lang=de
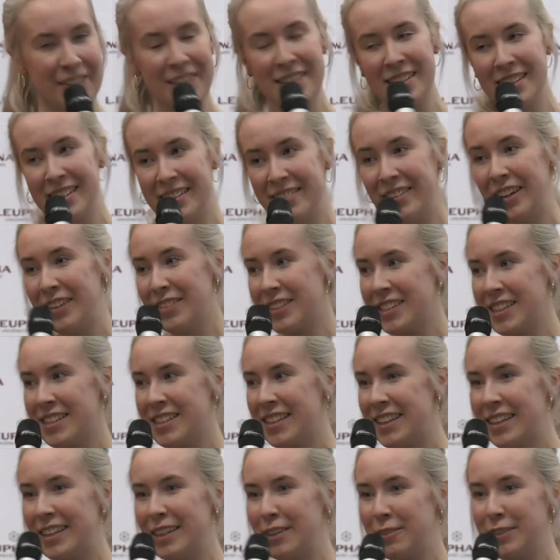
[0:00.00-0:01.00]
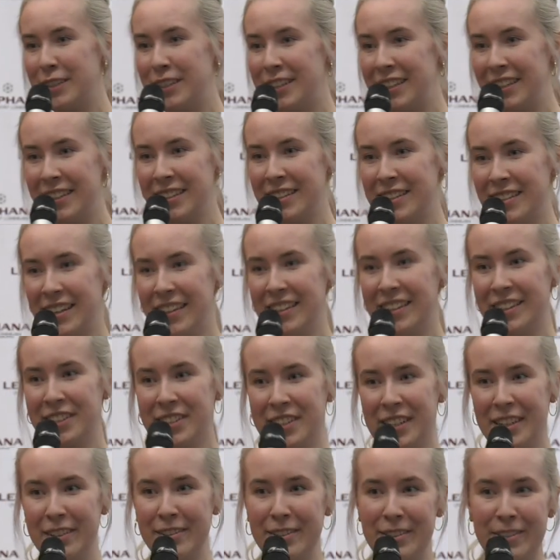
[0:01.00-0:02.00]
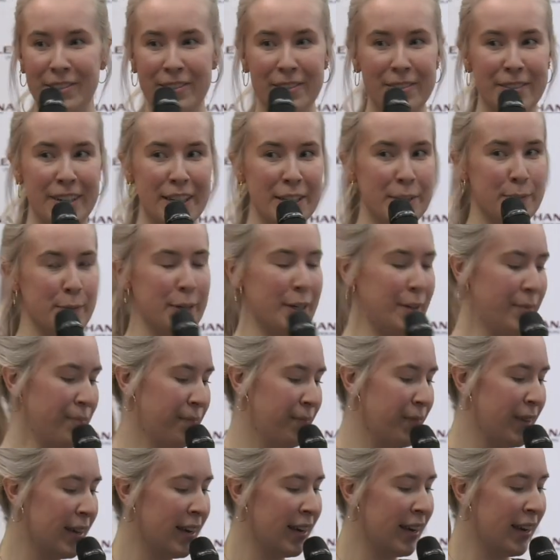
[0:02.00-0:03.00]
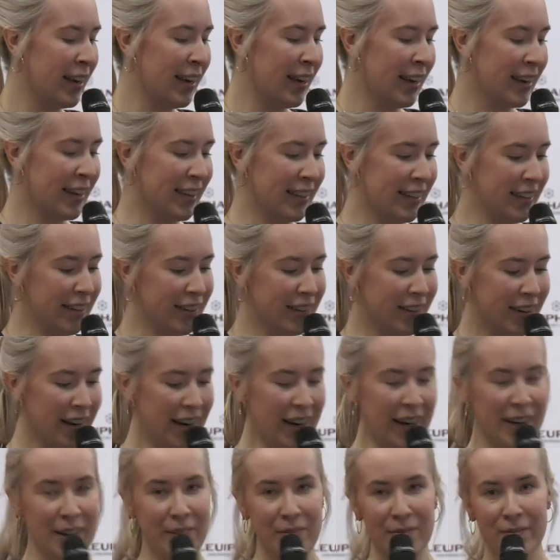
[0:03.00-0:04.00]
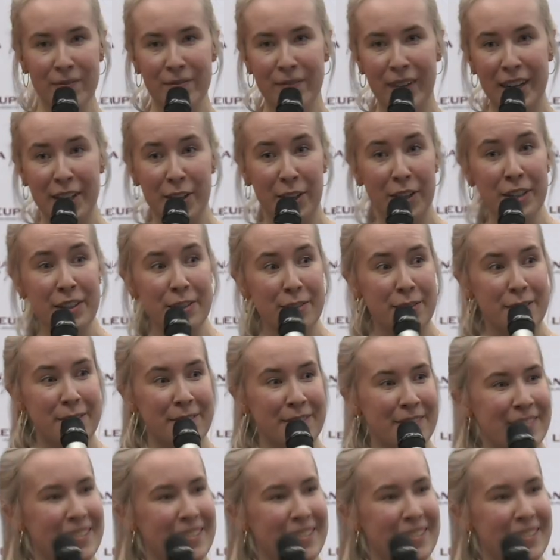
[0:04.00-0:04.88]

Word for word: Wir, wir haben es tatsächlich auf die Titelseite geschafft, unfassbar. Genau, ähm, man könnte...